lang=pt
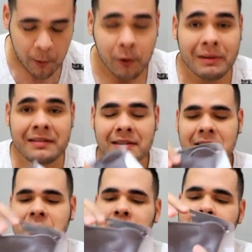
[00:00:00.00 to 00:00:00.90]

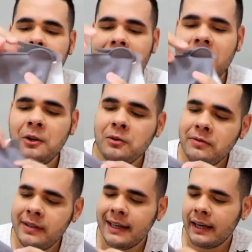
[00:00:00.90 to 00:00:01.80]
Começando por essa
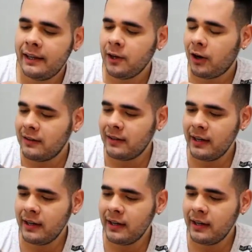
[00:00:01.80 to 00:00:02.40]
luvinha aqui, ó, de